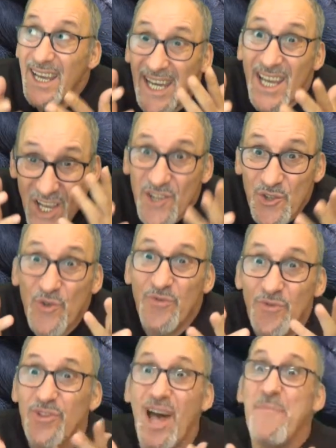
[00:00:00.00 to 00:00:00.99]
Et je
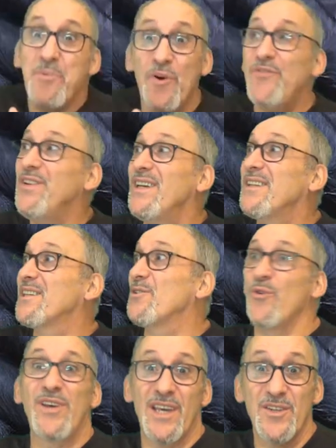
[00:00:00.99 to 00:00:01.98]
voudrais profiter de
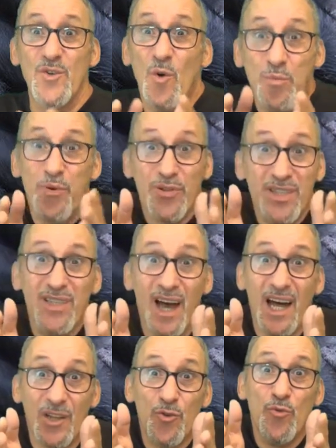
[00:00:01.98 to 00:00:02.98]
cette occasion pour
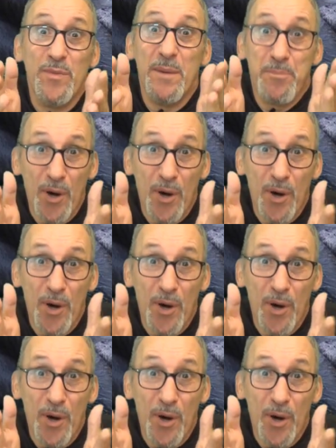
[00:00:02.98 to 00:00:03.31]
dire à tous mes